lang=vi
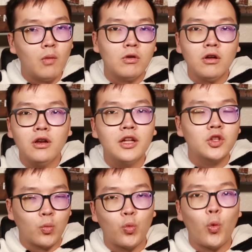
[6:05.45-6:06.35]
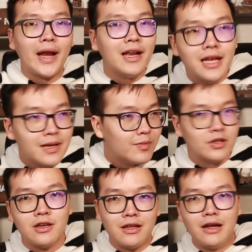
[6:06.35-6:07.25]
không có liên tục quản lý mà coi
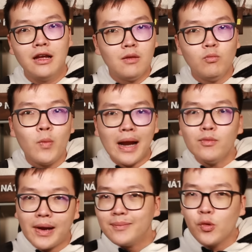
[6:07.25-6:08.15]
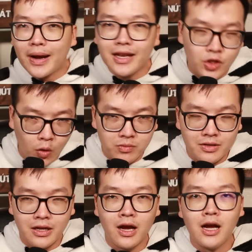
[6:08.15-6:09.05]
như là mua bán mua bán mua bán liên
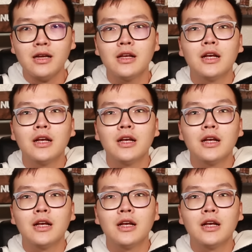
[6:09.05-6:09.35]
tục đó